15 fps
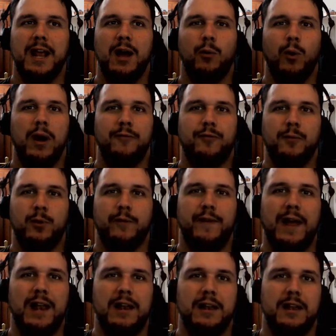la jugada fue
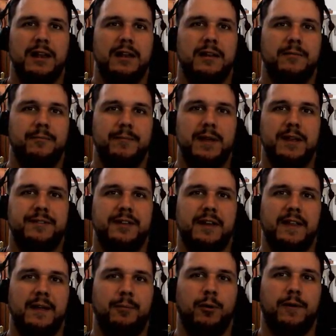brutal. Mira, y sigue
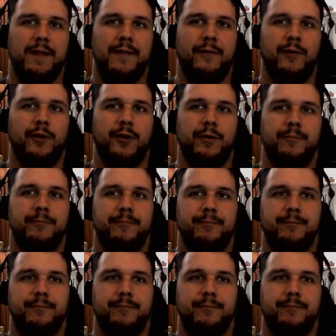desbordando.